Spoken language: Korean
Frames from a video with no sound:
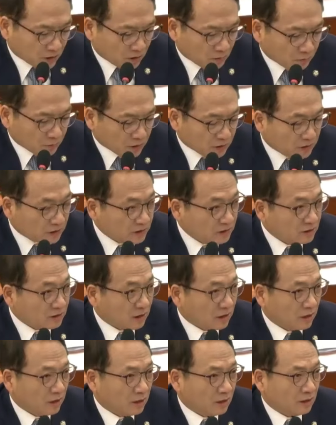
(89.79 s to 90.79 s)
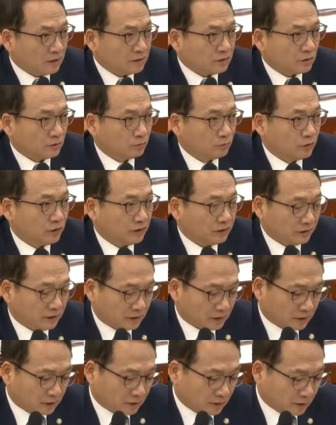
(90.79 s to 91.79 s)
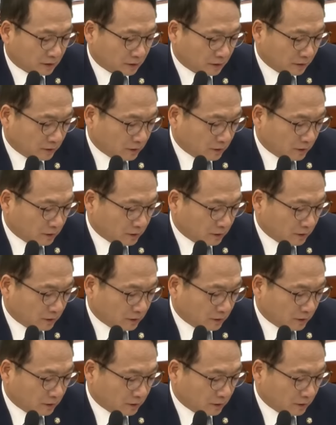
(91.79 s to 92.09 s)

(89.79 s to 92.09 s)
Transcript: 지난번 인사청문회 때